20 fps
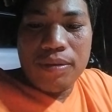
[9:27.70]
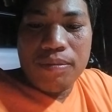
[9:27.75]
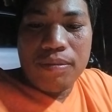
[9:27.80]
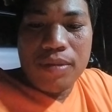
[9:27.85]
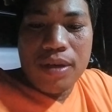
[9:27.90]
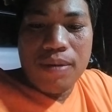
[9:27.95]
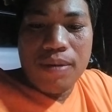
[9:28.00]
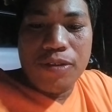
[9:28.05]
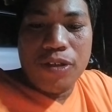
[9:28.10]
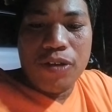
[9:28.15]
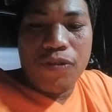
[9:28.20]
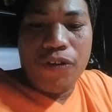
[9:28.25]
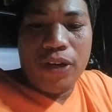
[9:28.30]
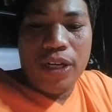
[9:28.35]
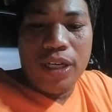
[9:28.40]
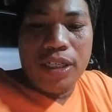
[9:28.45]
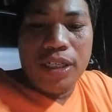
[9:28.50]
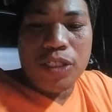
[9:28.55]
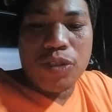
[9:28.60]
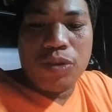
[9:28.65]
Ma'am
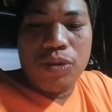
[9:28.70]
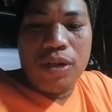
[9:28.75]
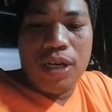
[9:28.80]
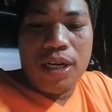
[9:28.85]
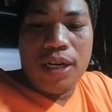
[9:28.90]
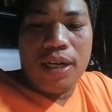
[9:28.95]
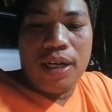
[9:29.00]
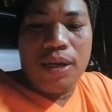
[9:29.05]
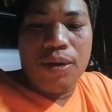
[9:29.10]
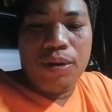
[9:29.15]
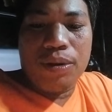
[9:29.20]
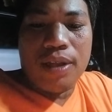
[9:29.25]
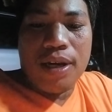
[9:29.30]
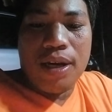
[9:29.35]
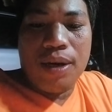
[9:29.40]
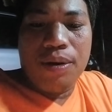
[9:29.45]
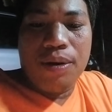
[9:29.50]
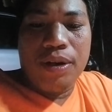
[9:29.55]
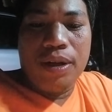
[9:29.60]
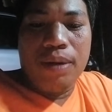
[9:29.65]
Jovelyn Isugan
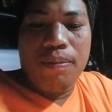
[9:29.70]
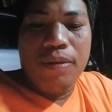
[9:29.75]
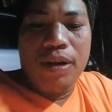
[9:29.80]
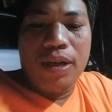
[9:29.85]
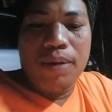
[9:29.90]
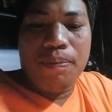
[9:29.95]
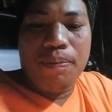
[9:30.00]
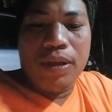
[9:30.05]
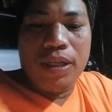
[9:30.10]
Andotang, good evening.